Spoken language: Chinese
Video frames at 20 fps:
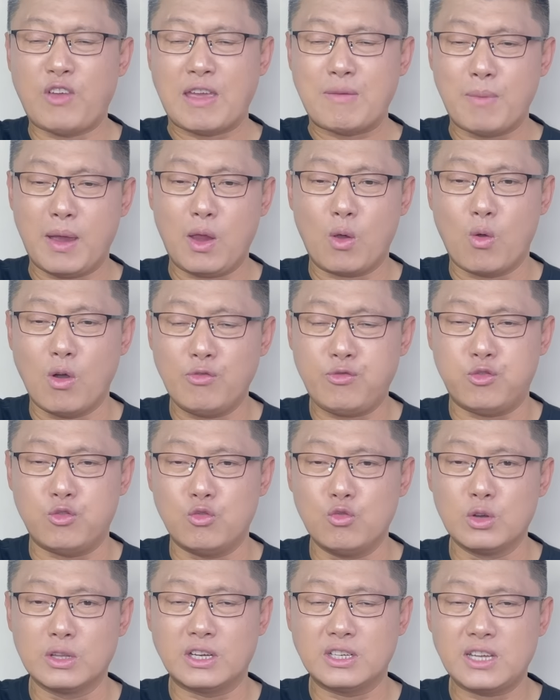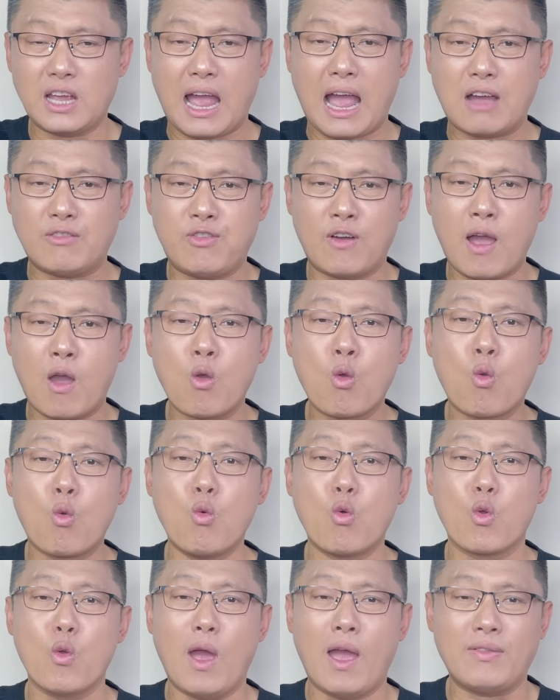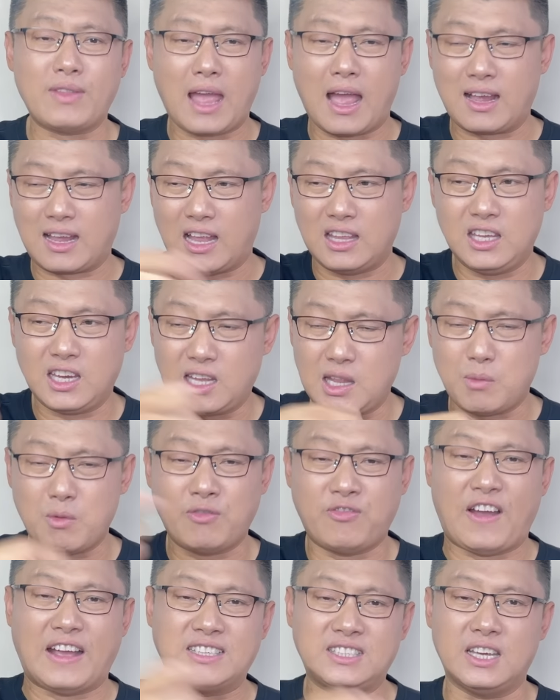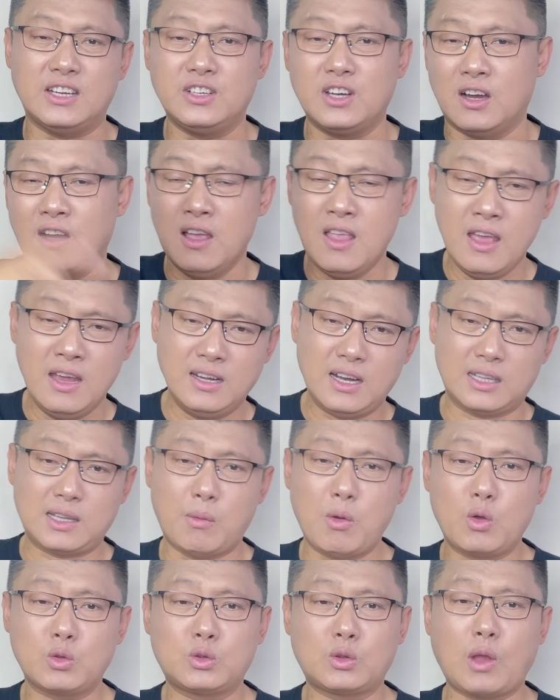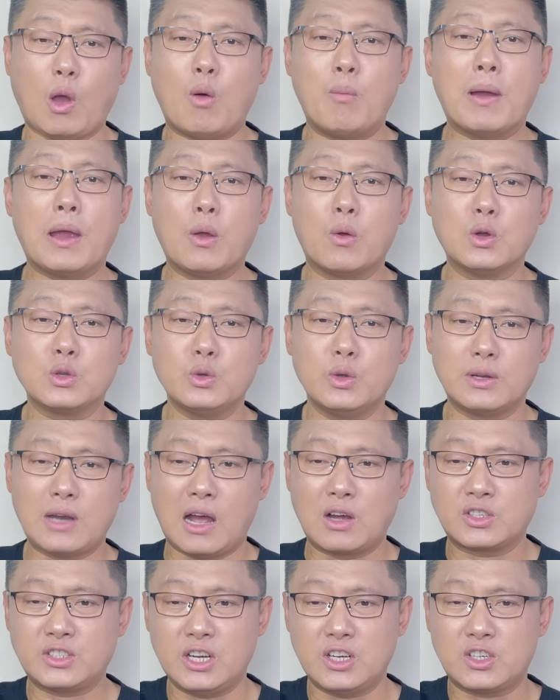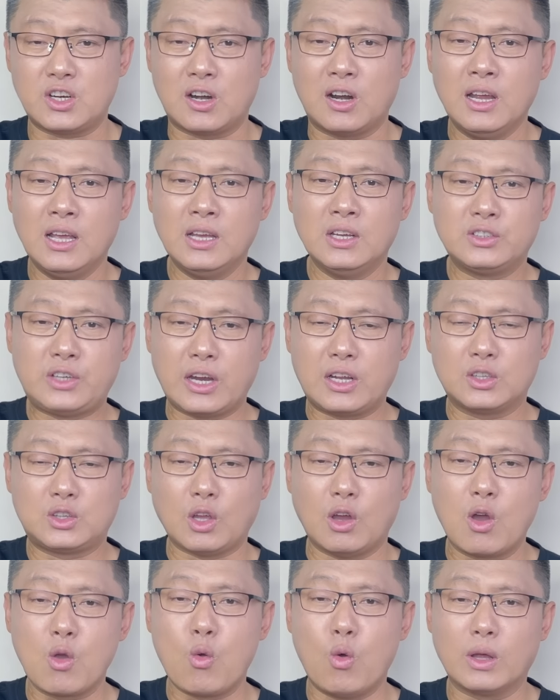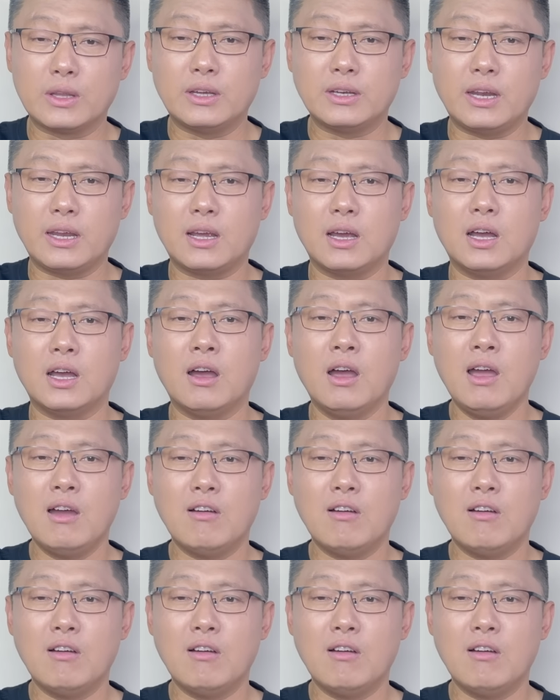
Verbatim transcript: 为美国服务的这些阿富汗雇员啊，赶紧给他们发签证，让他们到美国去，然后这是这个德国的这个